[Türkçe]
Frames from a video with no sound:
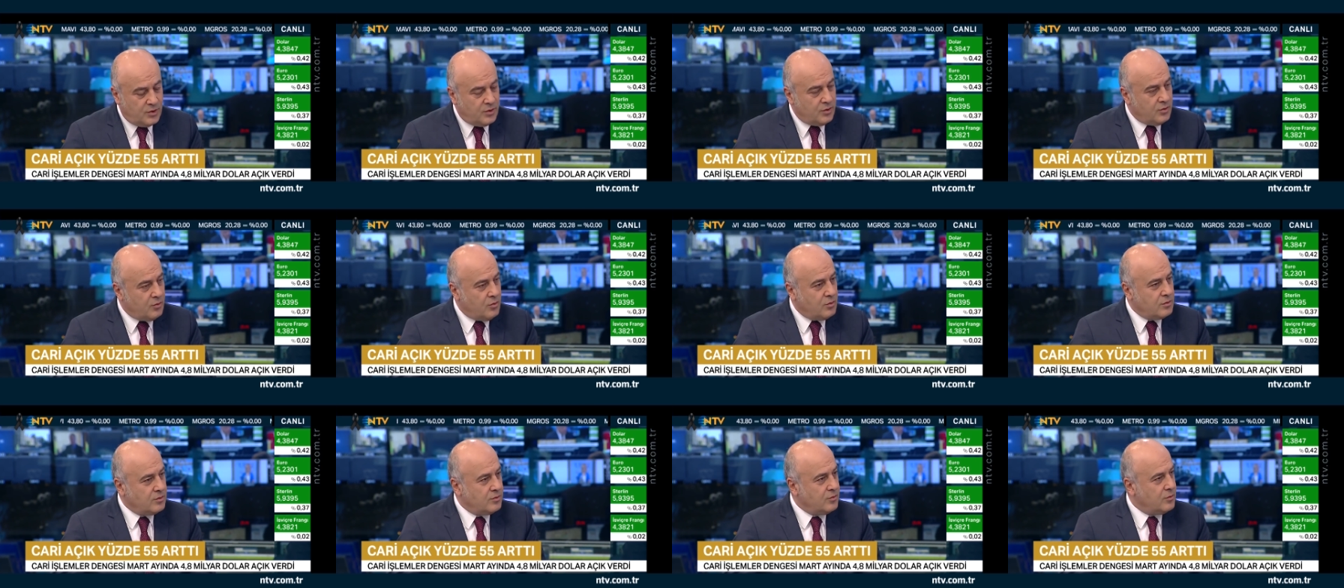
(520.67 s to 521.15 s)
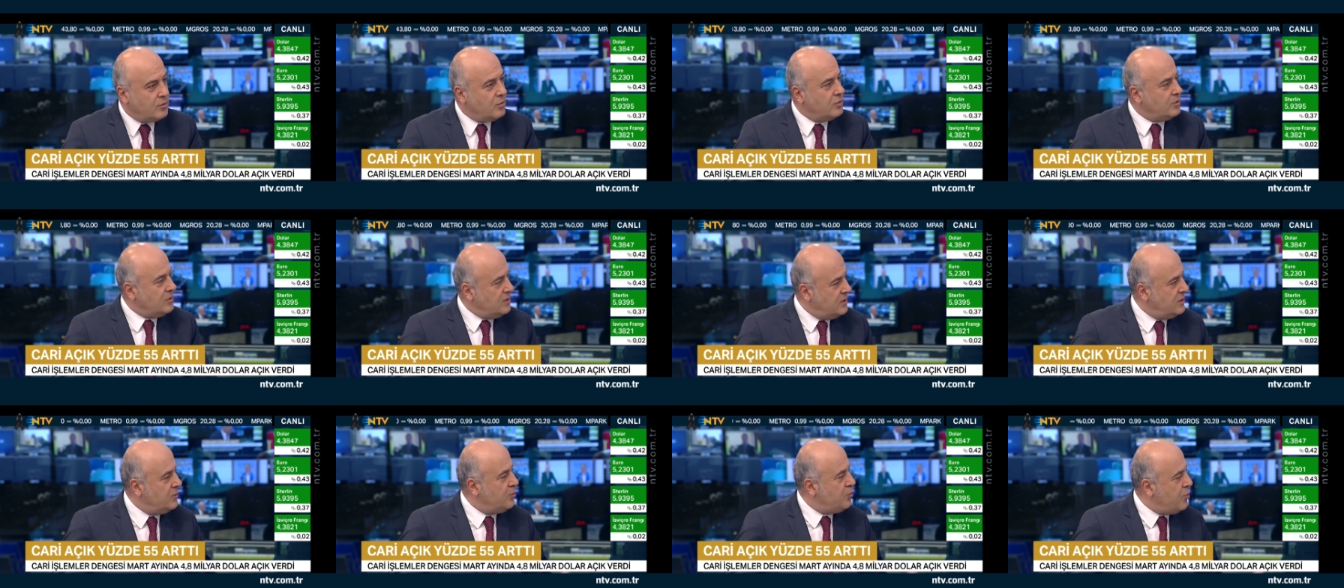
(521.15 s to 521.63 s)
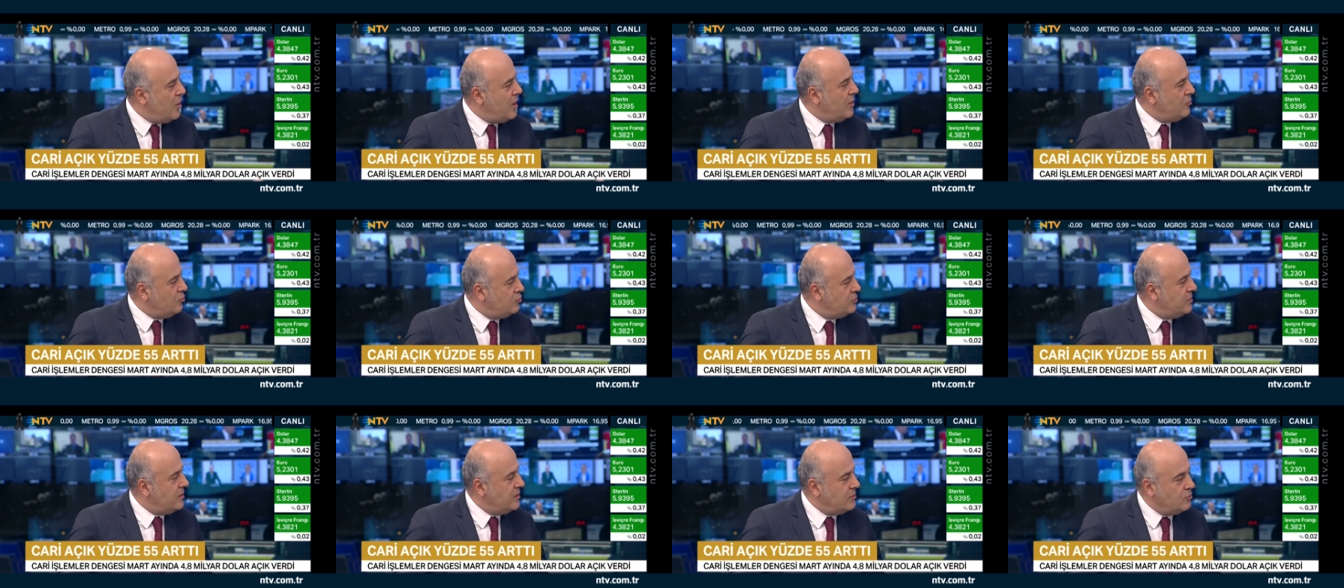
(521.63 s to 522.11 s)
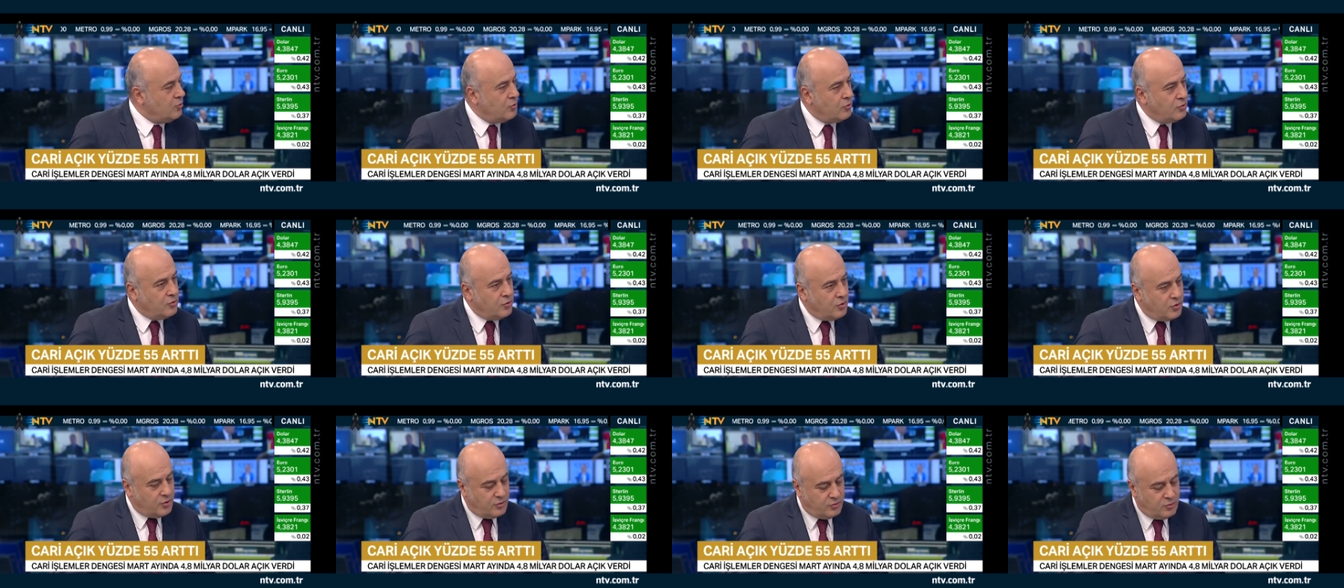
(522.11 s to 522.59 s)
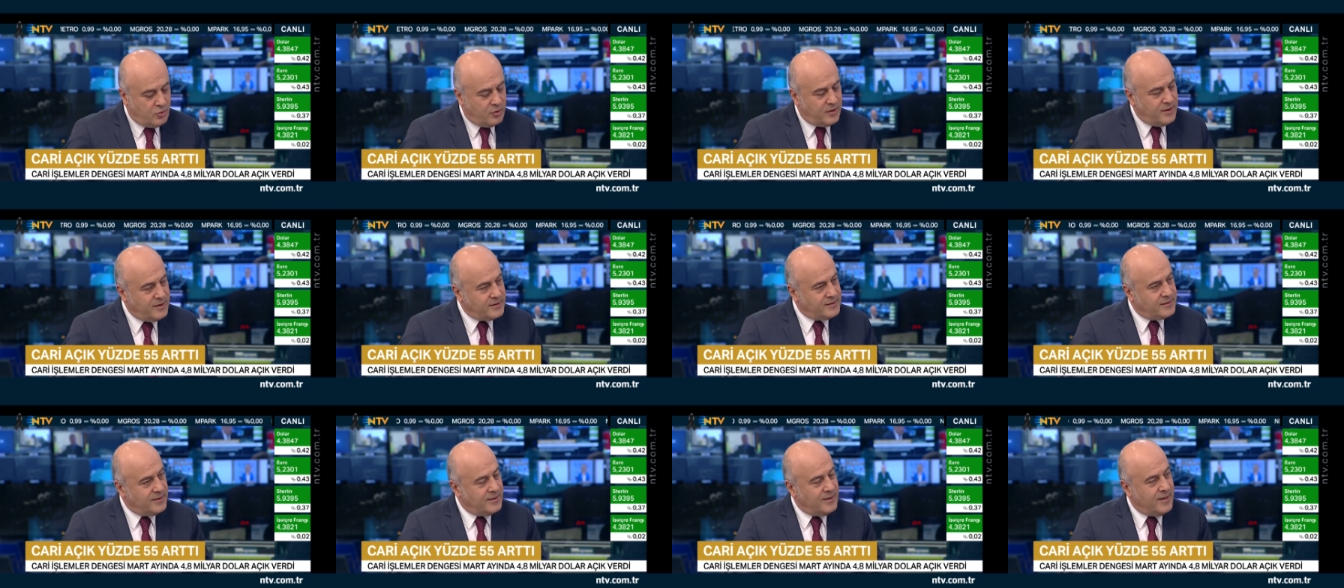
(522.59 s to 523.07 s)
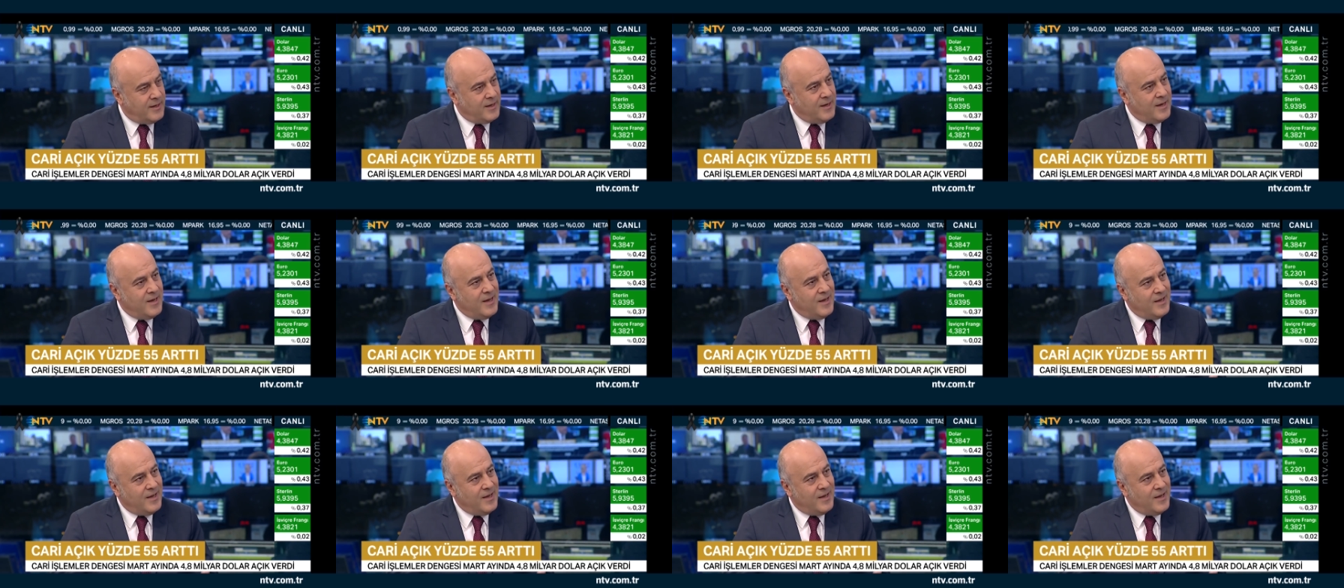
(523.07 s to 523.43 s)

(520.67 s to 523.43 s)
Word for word: Çok e, 2 puan üzerinde oluyor. Dolayısıyla